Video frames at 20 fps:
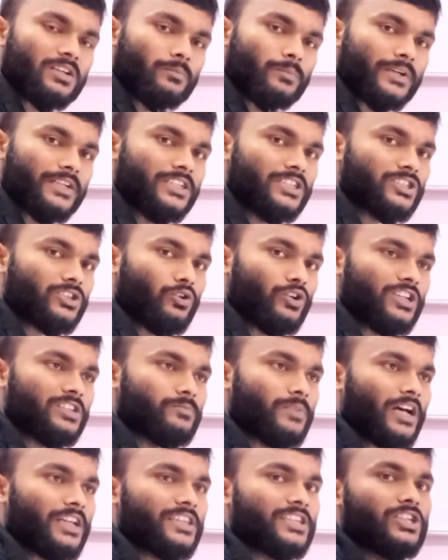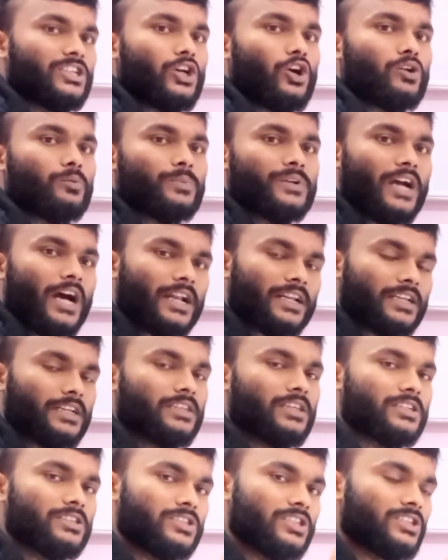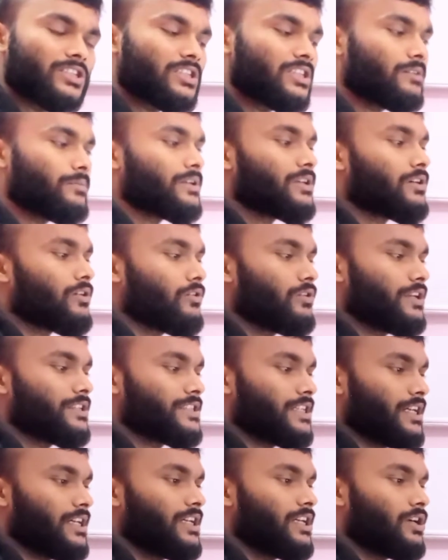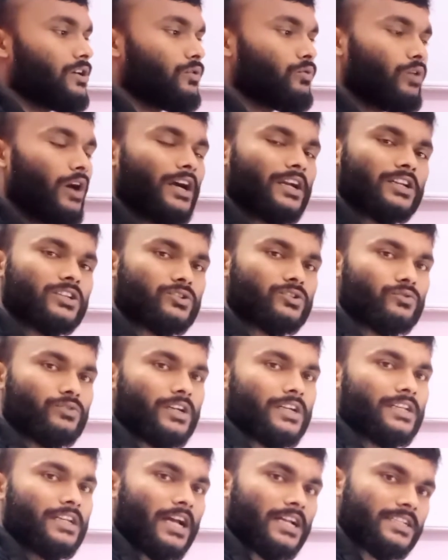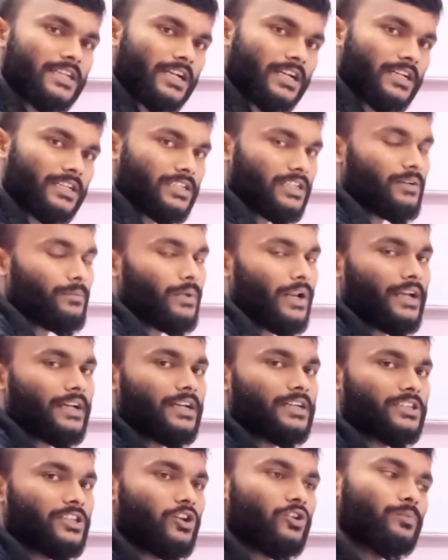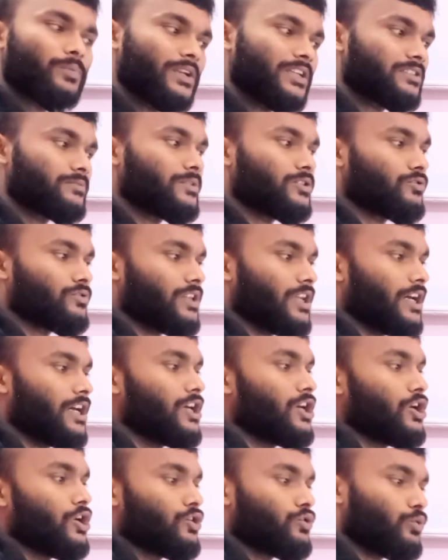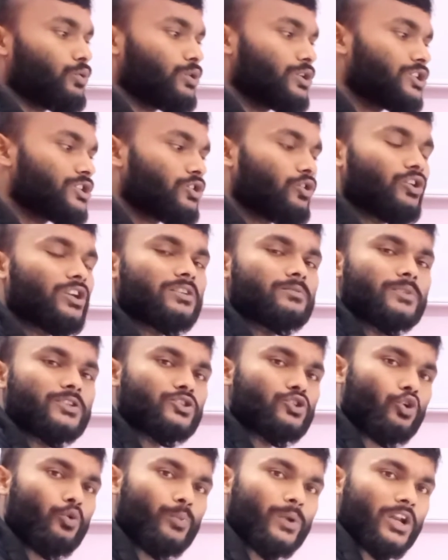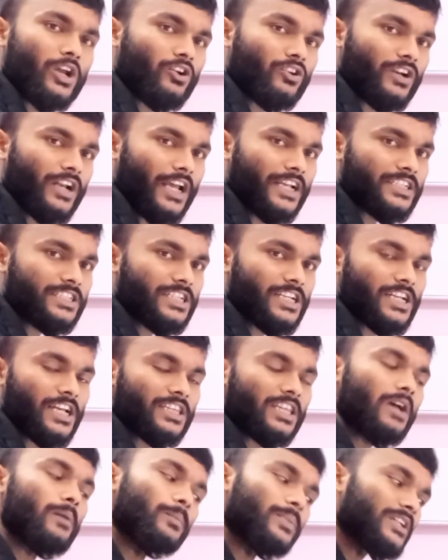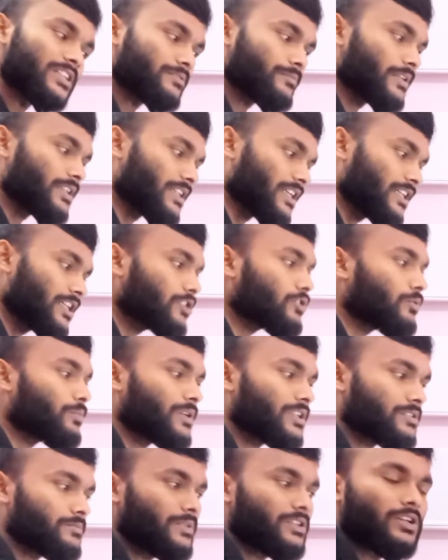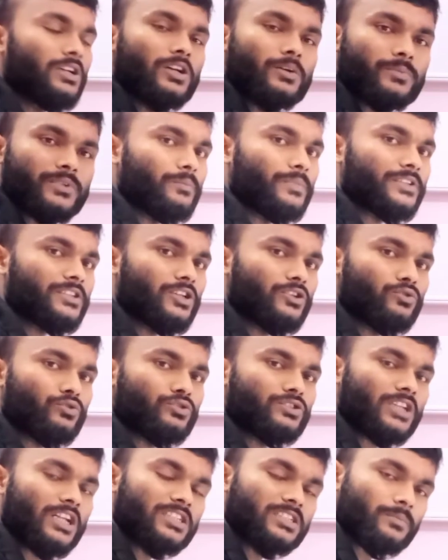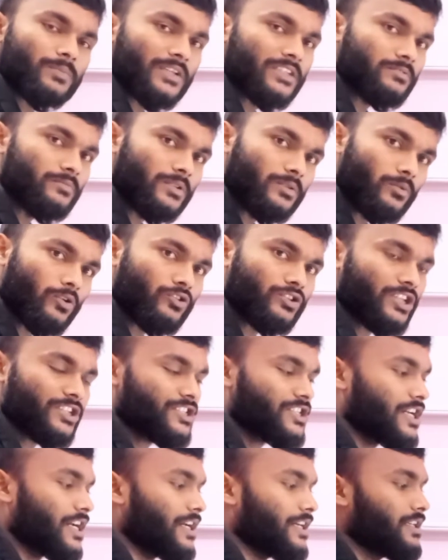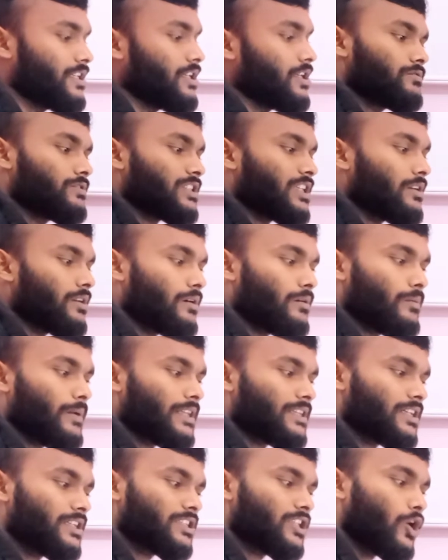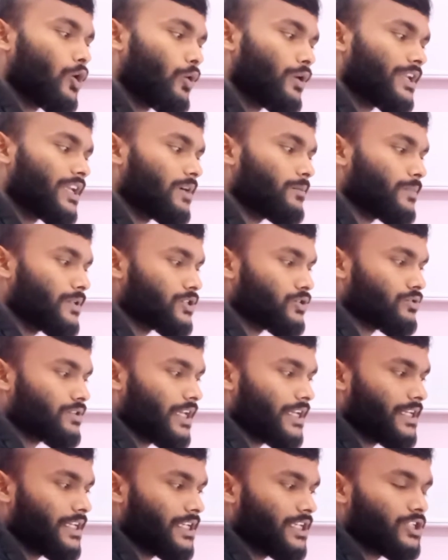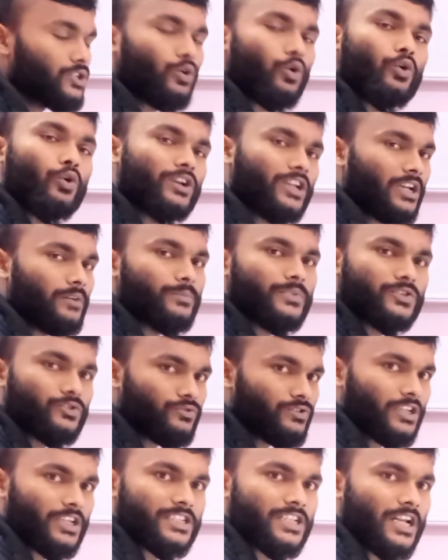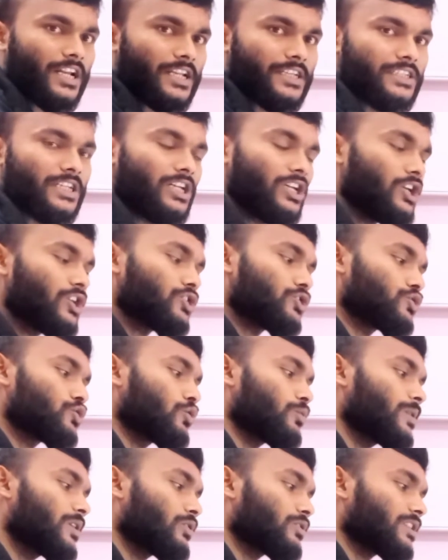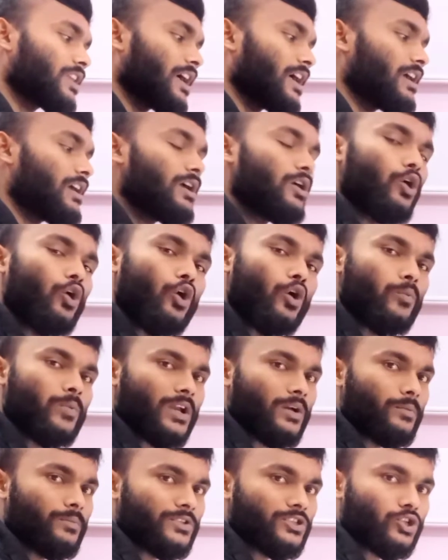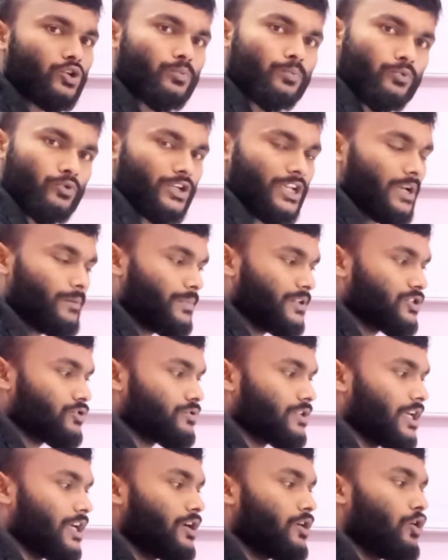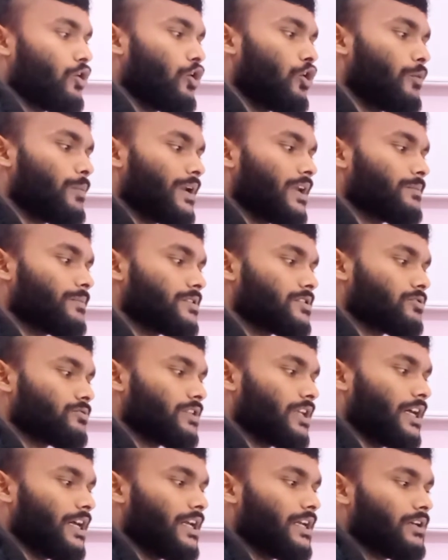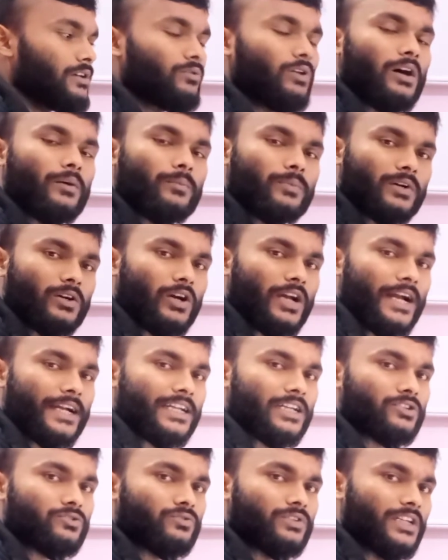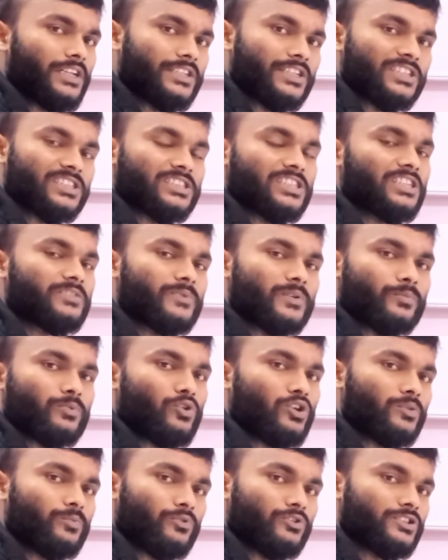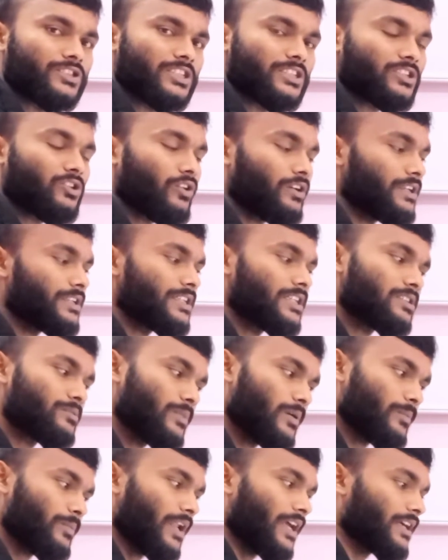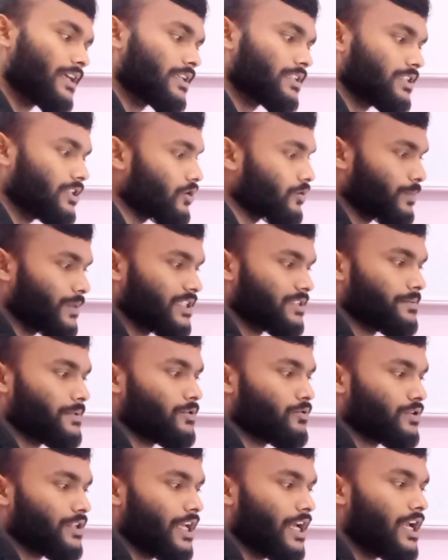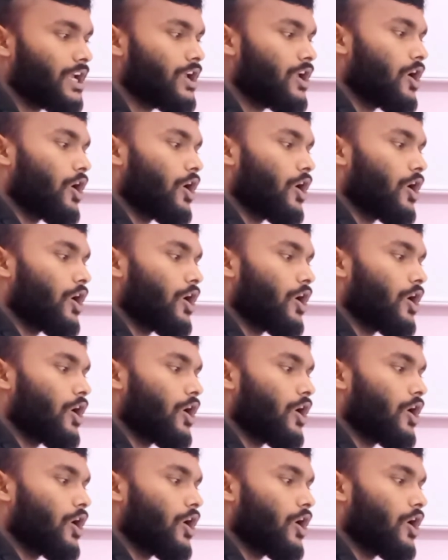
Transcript: कंपनी इस कॉलेज में आती है और बिहार के अंदर जितने भी कॉलेज है वहाँ के स्टूडेंट यहाँ जा करके अप्लाई करते हैं और प्लेसमेंट होता है तो इस कॉलेज में जॉब मेला ऑर्गेनाइज किया जाता है प्लेसमेंट के लिए तो प्लेसमेंट पिछले दो साल से प्लेसमेंट बहुत अच्छा है उसके अलावा बात करते हैं ऑन कैंपस होता है या नहीं तो ऑन कैंपस उतना अच्छा नहीं है जो भी होता है ऑफ कैंपस और पुल कैंपस होता है ऑफ कैंपस होता है वहाँ यहाँ के स्टूडेंट टी सी एस विप्रो इन्फोसिस कॉन्ग्रीजेंट में अप्लाई करते हैं और प्लेसमेंट होता है